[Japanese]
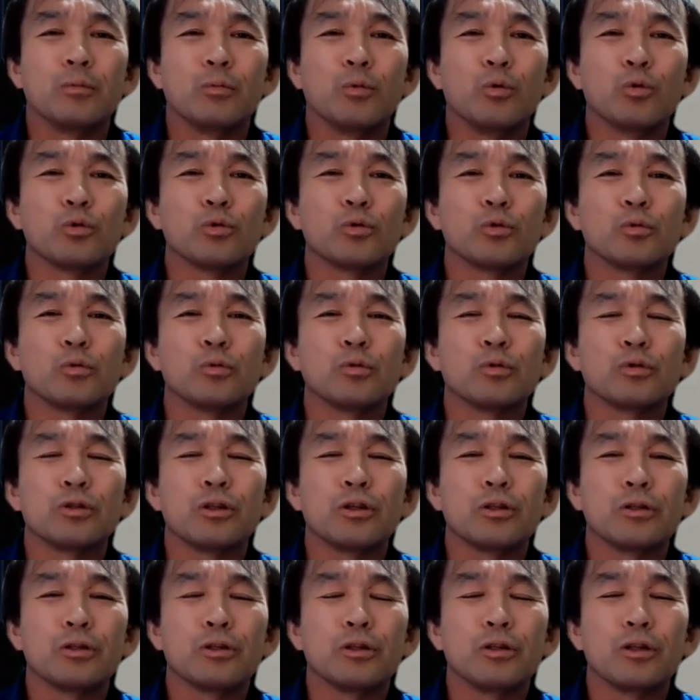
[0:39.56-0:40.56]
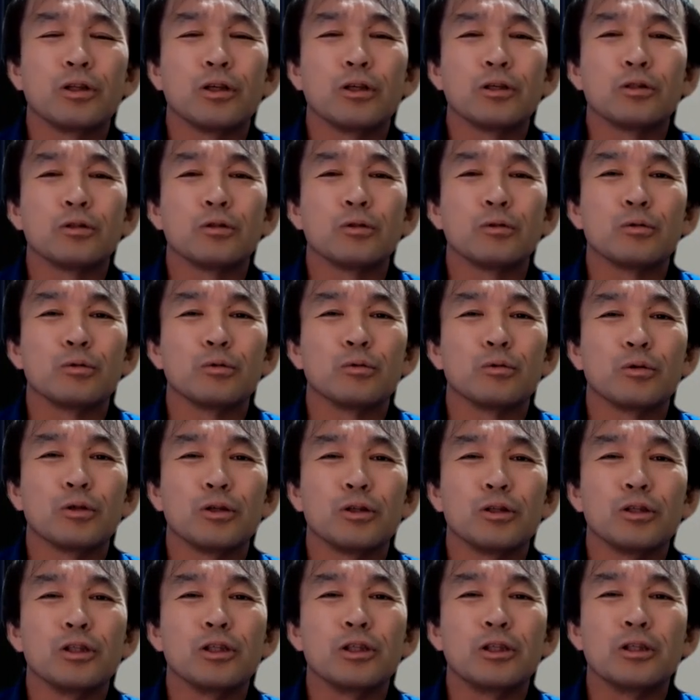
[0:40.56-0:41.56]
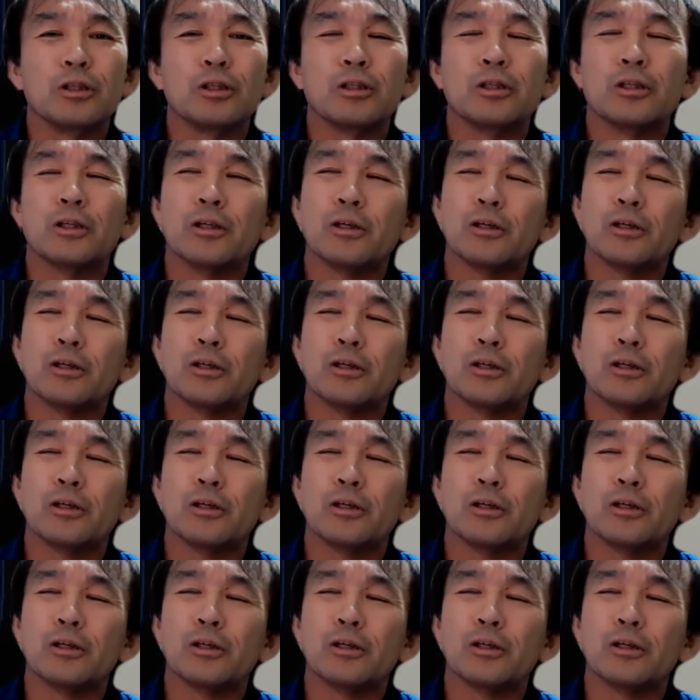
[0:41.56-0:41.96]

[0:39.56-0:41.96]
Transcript: 標を設定するときに